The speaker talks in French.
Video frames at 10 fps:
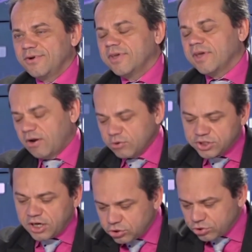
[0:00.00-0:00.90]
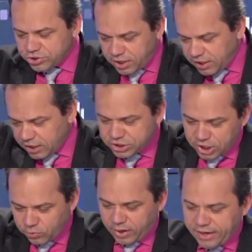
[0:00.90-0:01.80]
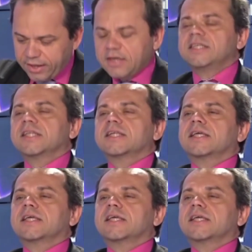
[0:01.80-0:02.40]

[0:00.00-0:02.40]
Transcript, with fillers: Ok, alors on challenge Jean Charry, allez Charion. Allez, Cédric,